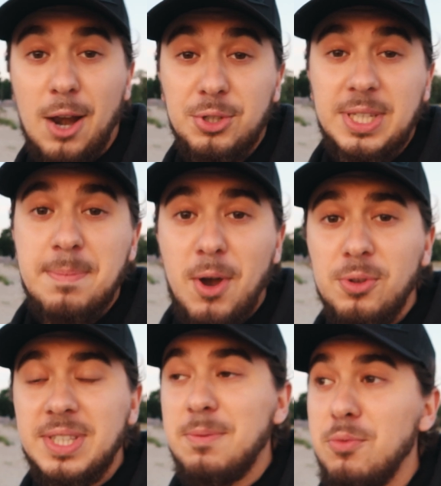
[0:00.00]
Alors ce qui est
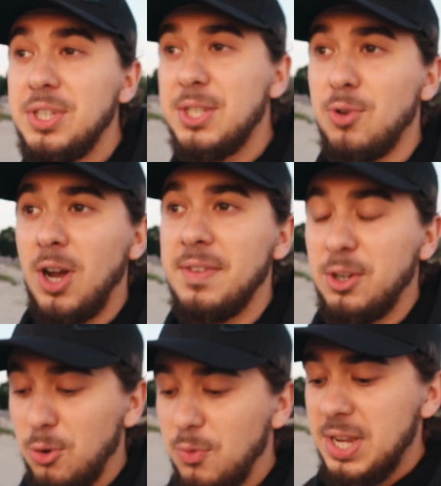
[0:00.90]
marrant, c'est que mon histoire
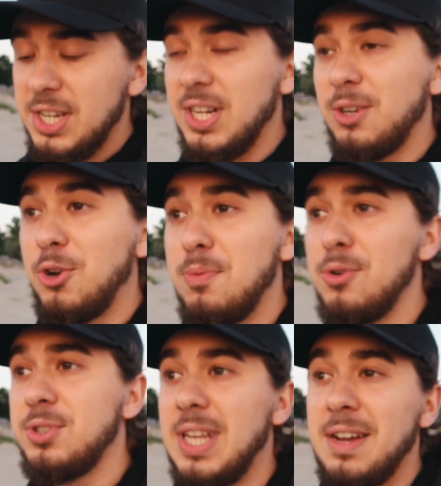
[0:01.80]
avec le voyage, elle
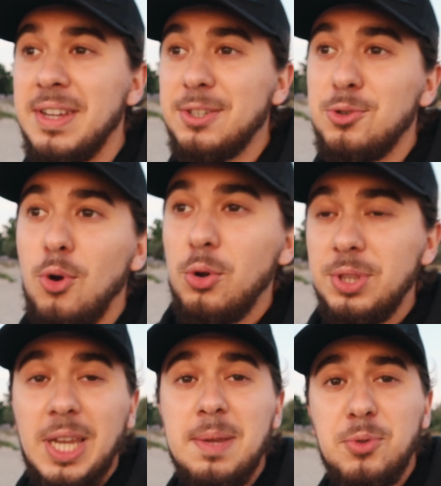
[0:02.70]
commence avec ce road
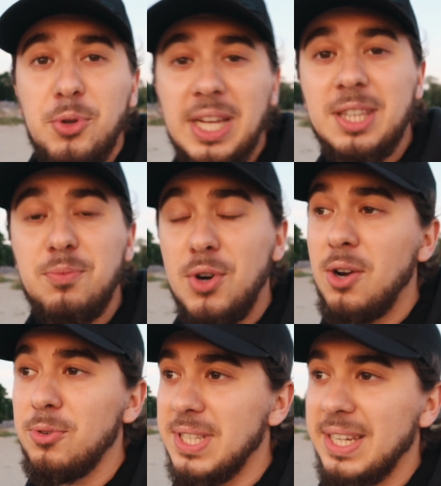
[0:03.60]
trip de 4
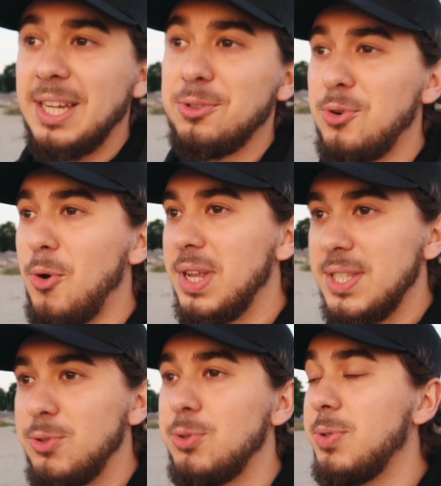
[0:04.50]
mois en sac à dos en
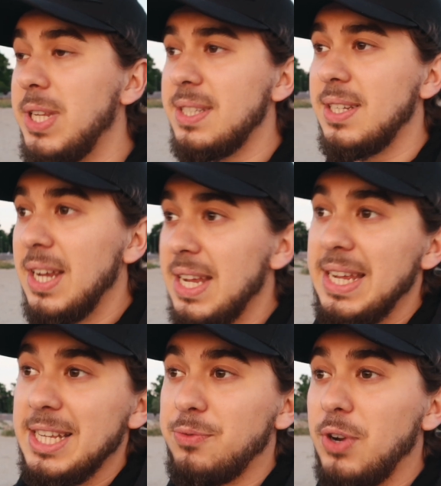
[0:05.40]
Asie du Sud-Est.
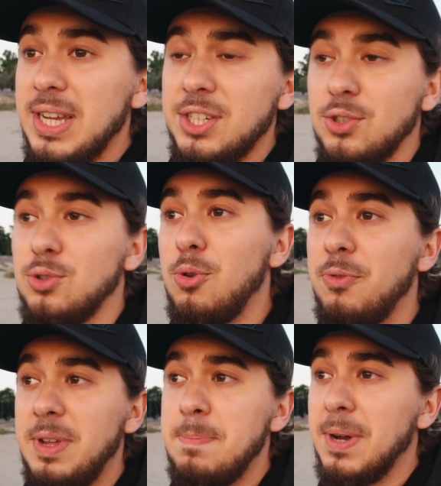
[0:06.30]
Et ce voyage, je le
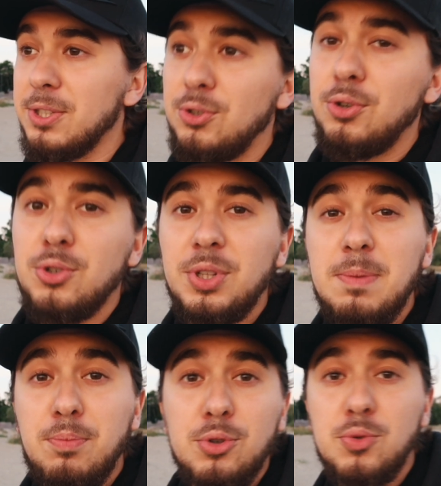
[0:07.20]
fais parce que j'en ai
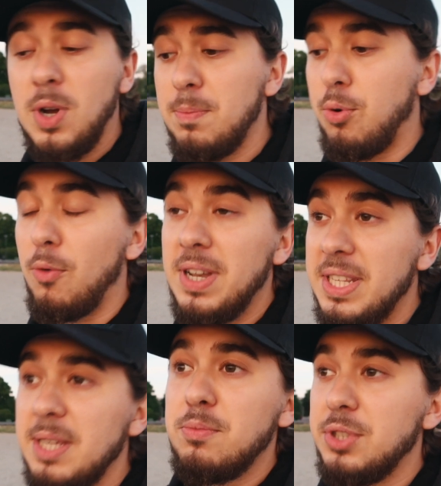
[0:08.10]
besoin pour
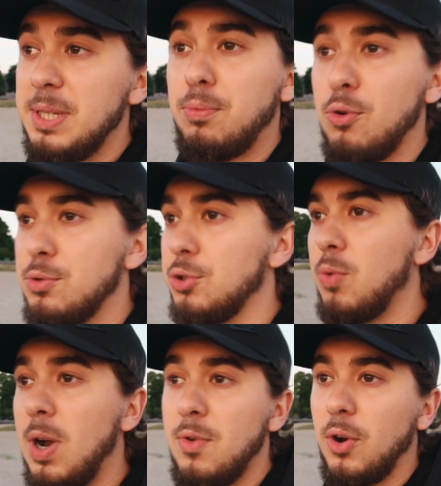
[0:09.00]
valider mon diplôme. Je
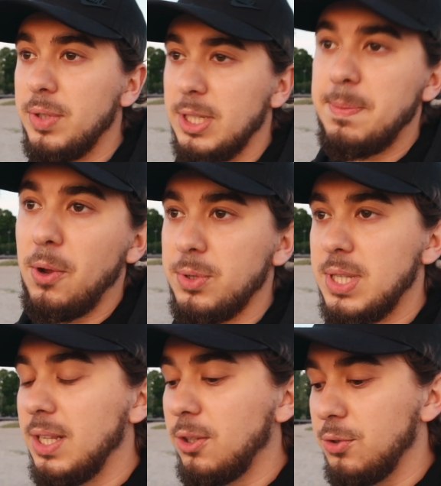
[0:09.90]
dois avoir une expérience
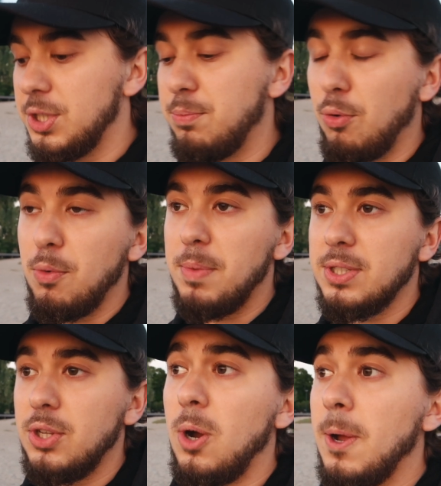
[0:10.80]
à l'étranger pour mon
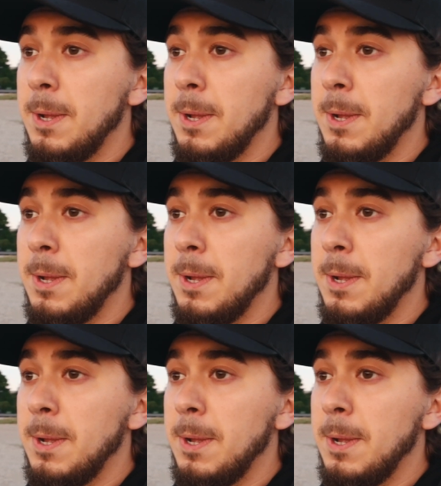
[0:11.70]
master.